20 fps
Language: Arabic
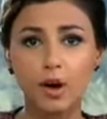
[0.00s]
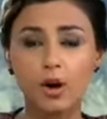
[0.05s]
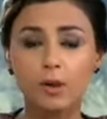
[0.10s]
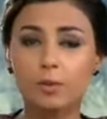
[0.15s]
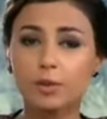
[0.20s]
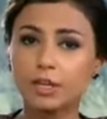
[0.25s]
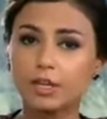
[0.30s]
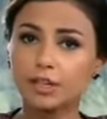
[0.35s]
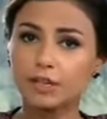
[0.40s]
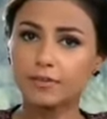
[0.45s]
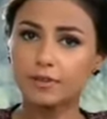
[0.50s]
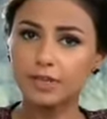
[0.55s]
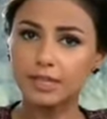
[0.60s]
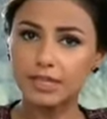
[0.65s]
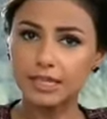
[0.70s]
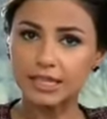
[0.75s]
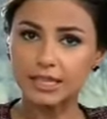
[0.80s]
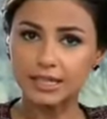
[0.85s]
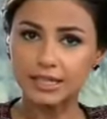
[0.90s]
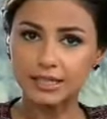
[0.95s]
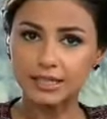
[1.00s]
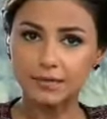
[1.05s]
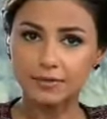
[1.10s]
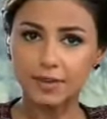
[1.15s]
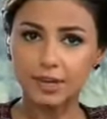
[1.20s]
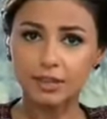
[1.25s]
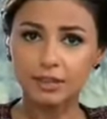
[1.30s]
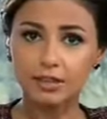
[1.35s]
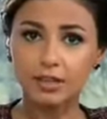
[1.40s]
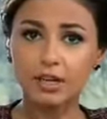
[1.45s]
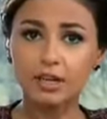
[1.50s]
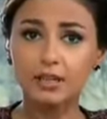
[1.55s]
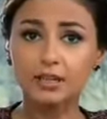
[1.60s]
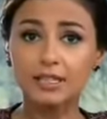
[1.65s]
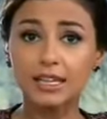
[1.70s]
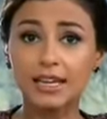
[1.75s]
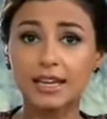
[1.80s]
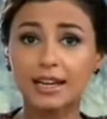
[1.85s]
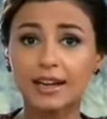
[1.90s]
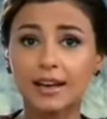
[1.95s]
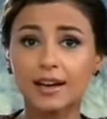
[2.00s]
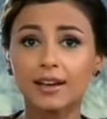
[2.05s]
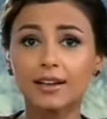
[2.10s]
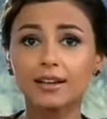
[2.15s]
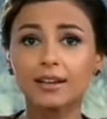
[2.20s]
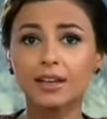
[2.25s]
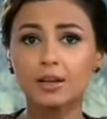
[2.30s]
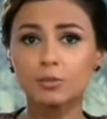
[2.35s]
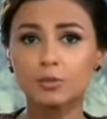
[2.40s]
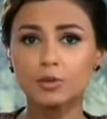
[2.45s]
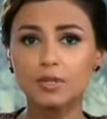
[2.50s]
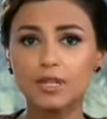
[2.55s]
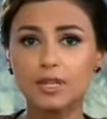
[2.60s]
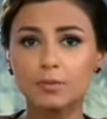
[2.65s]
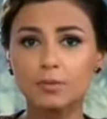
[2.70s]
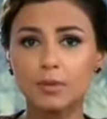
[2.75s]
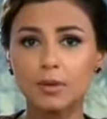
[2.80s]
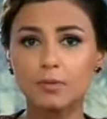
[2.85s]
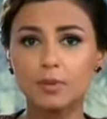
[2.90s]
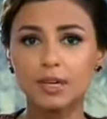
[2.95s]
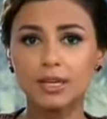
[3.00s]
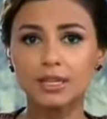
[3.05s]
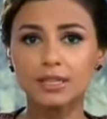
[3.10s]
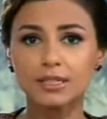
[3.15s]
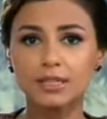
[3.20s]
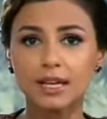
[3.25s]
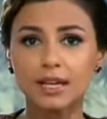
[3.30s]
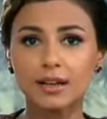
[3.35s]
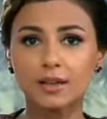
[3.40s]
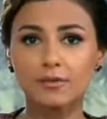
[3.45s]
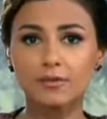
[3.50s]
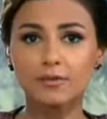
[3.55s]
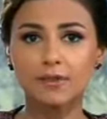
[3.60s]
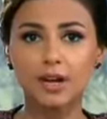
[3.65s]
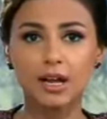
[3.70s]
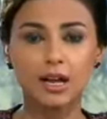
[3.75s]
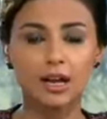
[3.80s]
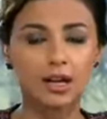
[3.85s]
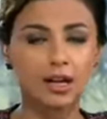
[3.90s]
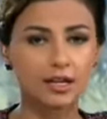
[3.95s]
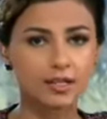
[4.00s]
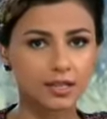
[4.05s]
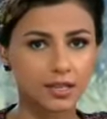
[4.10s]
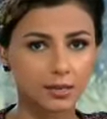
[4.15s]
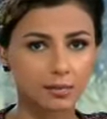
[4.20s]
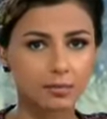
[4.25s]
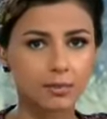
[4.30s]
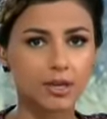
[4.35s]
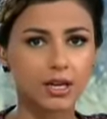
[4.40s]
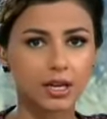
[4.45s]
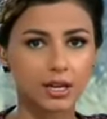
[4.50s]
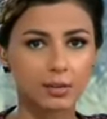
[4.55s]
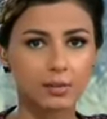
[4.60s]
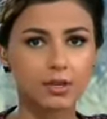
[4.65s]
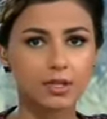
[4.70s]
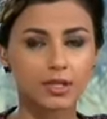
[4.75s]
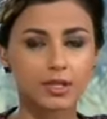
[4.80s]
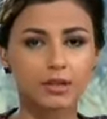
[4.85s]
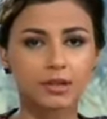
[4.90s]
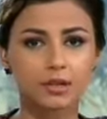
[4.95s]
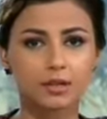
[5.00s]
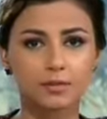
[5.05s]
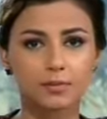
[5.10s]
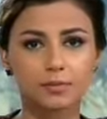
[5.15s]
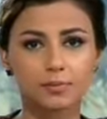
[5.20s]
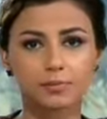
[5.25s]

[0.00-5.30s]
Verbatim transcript: بالاضافه الى ارتفاع الضغط العين المسبب لتلف العصب البصري